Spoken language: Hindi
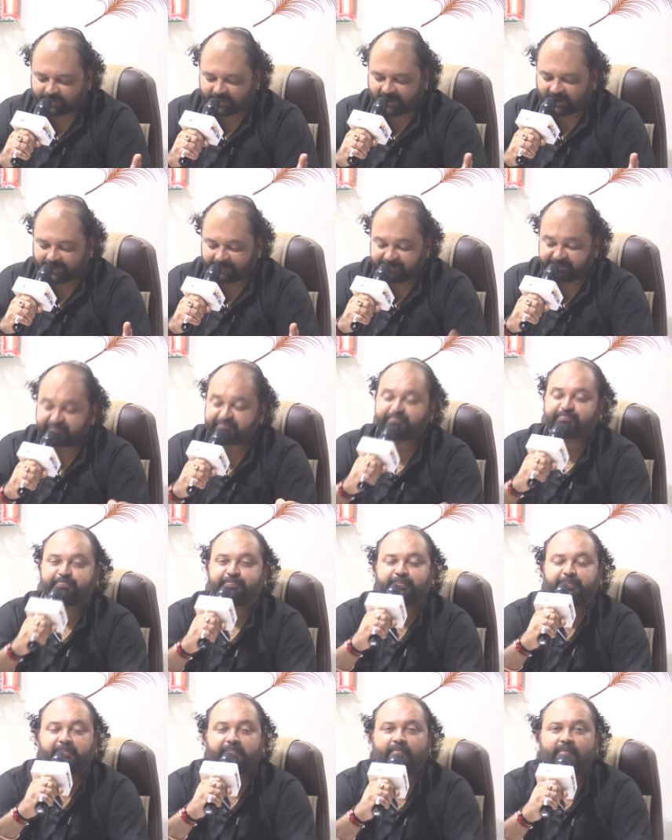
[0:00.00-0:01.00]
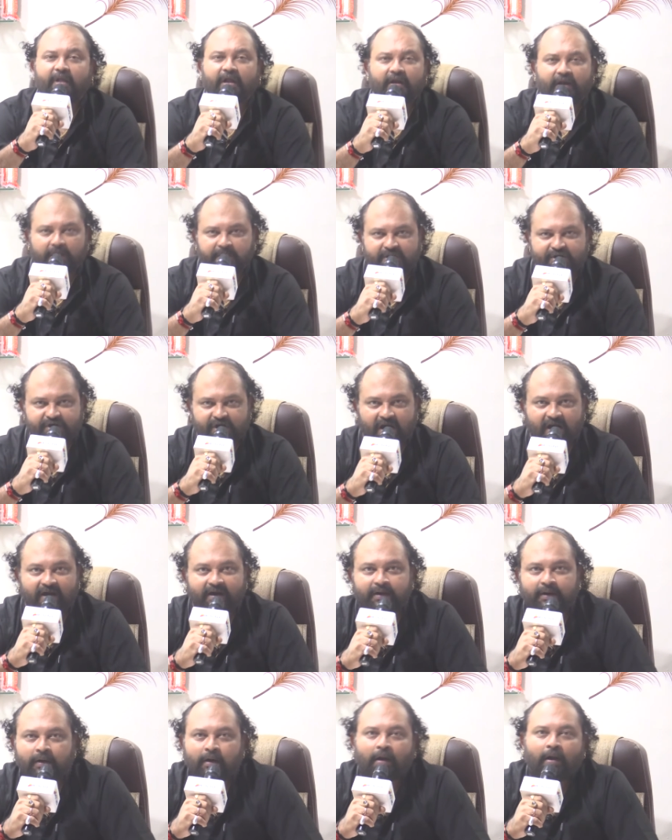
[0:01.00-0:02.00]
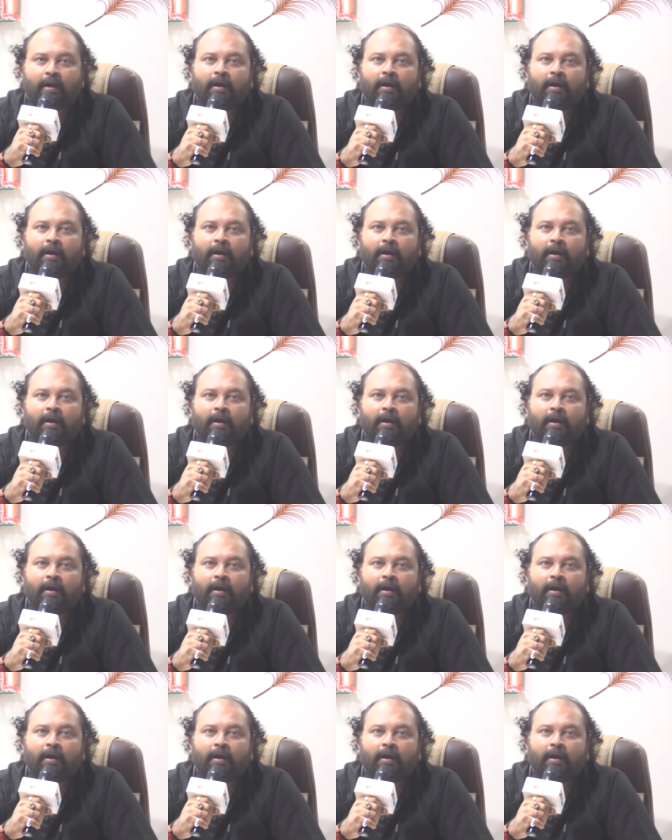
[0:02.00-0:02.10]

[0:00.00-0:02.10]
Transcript: नम नमस्कार